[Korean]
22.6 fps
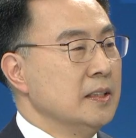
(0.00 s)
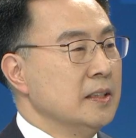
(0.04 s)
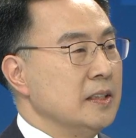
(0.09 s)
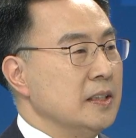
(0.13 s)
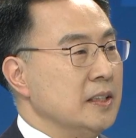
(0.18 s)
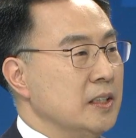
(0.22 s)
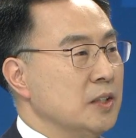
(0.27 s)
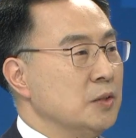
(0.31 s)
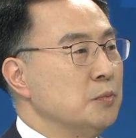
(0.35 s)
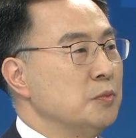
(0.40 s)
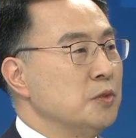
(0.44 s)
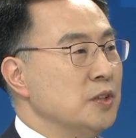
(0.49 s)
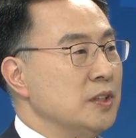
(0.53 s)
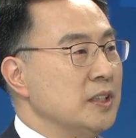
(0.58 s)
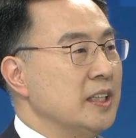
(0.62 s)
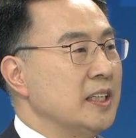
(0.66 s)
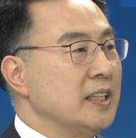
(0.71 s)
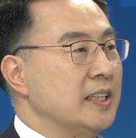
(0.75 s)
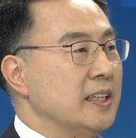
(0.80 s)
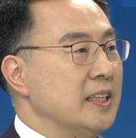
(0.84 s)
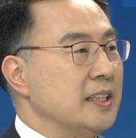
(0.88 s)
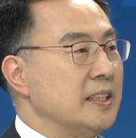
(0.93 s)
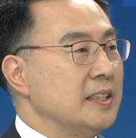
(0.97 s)
이런
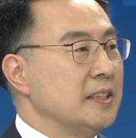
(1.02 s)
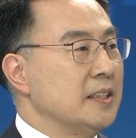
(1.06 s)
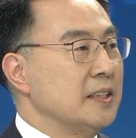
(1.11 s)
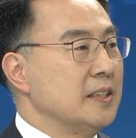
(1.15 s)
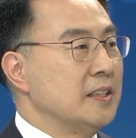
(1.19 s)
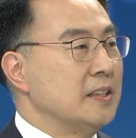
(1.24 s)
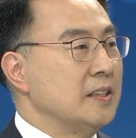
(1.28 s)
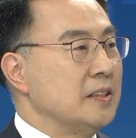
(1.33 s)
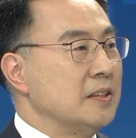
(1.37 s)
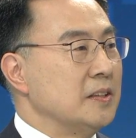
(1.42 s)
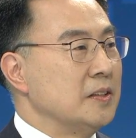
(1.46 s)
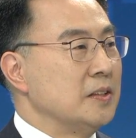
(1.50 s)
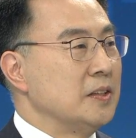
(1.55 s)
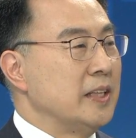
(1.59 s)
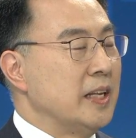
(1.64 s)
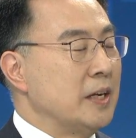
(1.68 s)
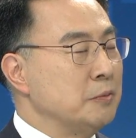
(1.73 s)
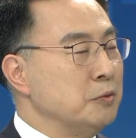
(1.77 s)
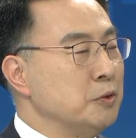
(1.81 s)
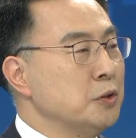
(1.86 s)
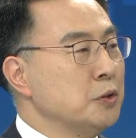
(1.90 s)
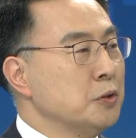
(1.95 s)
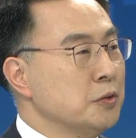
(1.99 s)
문제에 대해서
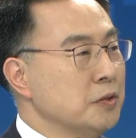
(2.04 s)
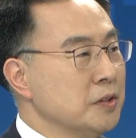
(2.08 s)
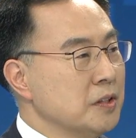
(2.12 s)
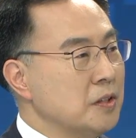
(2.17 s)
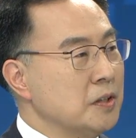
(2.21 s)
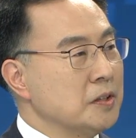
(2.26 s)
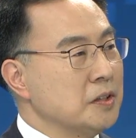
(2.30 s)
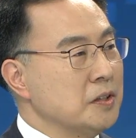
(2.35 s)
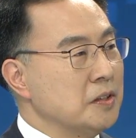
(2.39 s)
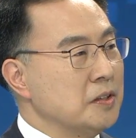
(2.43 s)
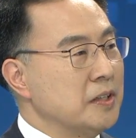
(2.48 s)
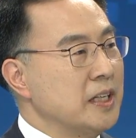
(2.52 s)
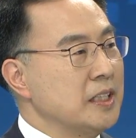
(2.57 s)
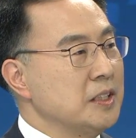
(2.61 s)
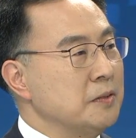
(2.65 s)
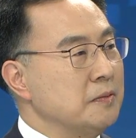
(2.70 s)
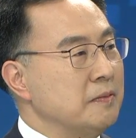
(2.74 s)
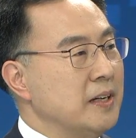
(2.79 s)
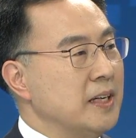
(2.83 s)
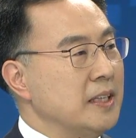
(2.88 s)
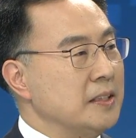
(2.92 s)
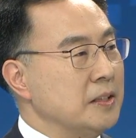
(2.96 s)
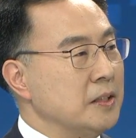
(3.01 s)
내부적으로는 걱정을
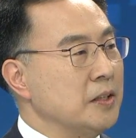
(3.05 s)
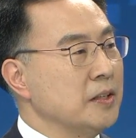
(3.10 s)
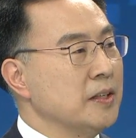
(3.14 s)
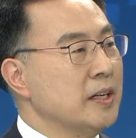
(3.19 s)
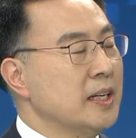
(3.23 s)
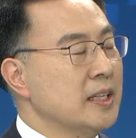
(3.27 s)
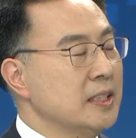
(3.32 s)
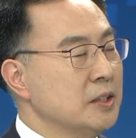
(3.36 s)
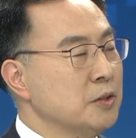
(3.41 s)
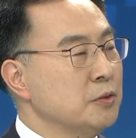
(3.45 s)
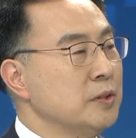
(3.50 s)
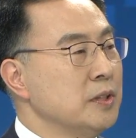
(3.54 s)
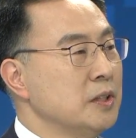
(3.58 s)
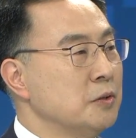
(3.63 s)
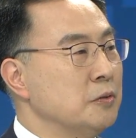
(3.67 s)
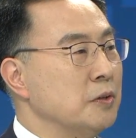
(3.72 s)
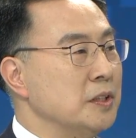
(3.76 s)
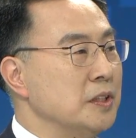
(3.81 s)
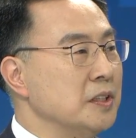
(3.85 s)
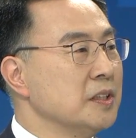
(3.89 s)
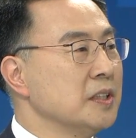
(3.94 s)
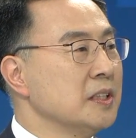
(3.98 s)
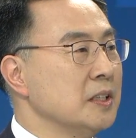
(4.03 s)
하지만 저희가 가지고 있는
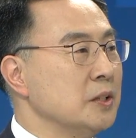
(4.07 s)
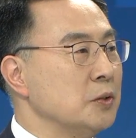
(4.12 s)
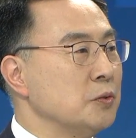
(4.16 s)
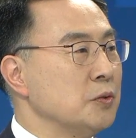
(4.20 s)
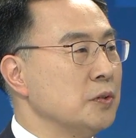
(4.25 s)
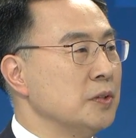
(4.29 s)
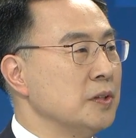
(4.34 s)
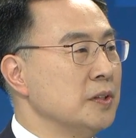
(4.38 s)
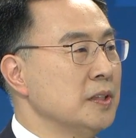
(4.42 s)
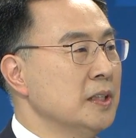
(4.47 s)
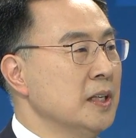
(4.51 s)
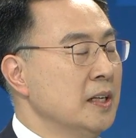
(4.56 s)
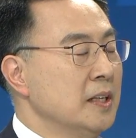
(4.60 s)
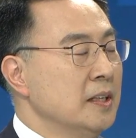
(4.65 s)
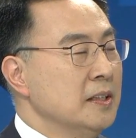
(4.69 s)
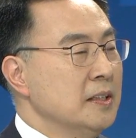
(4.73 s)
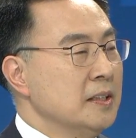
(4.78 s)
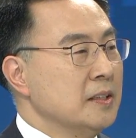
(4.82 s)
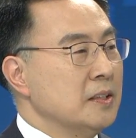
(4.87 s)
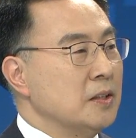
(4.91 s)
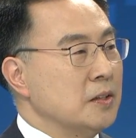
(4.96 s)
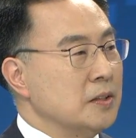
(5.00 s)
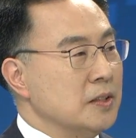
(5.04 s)
원전 기술은
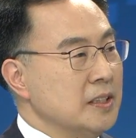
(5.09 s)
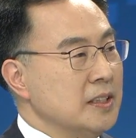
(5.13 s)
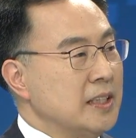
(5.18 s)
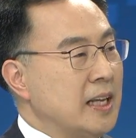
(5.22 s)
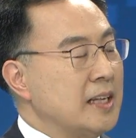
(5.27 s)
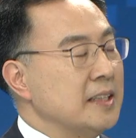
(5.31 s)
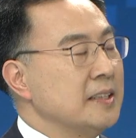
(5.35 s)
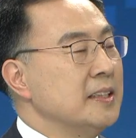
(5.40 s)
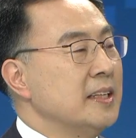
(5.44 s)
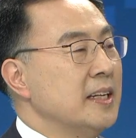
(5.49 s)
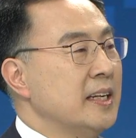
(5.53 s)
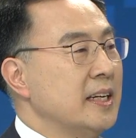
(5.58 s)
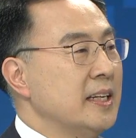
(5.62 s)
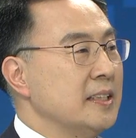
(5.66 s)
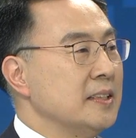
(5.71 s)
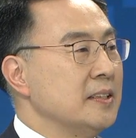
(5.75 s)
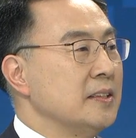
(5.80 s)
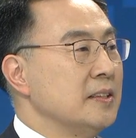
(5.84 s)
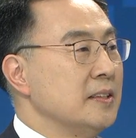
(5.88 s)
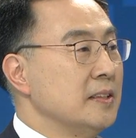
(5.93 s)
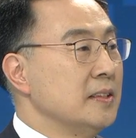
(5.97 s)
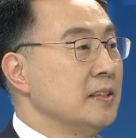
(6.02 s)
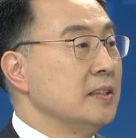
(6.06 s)
어디 다른
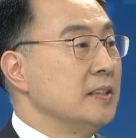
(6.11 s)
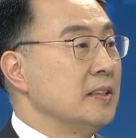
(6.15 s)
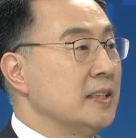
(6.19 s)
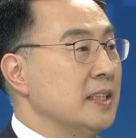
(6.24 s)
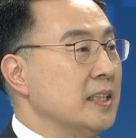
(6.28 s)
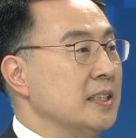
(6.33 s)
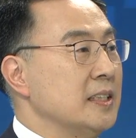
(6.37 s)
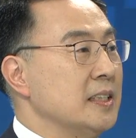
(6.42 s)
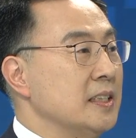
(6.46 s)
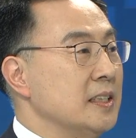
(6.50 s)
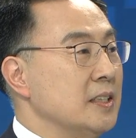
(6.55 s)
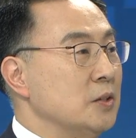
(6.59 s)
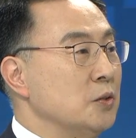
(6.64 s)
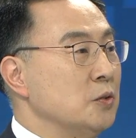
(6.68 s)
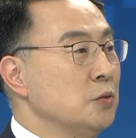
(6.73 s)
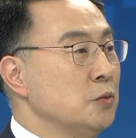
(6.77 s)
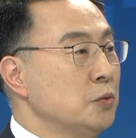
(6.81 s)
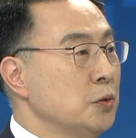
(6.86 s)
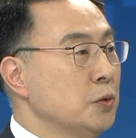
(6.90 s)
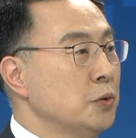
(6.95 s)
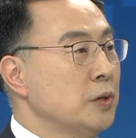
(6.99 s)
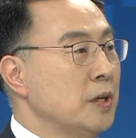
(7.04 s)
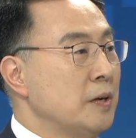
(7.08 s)
나라에서는 사실
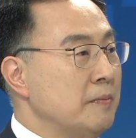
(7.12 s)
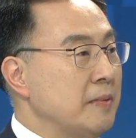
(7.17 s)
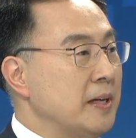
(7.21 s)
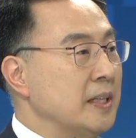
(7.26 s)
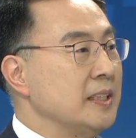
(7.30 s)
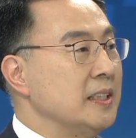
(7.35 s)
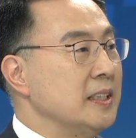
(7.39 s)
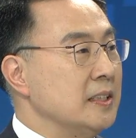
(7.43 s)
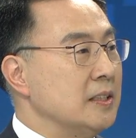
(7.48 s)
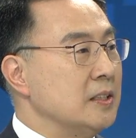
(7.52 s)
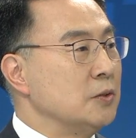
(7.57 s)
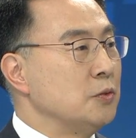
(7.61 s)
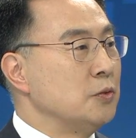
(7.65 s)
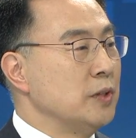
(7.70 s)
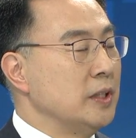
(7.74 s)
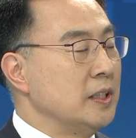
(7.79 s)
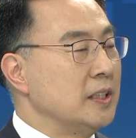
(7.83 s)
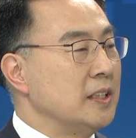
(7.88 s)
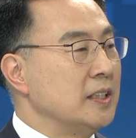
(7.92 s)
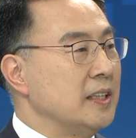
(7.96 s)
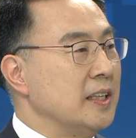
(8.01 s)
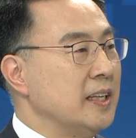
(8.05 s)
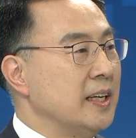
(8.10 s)
수요가 많이 있을
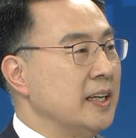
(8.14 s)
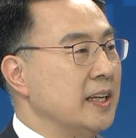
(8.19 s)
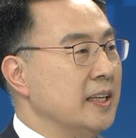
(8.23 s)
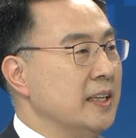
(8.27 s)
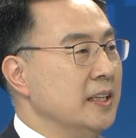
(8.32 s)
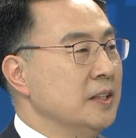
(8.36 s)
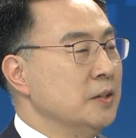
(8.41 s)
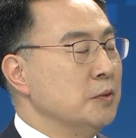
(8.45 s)
예. 텐데 예.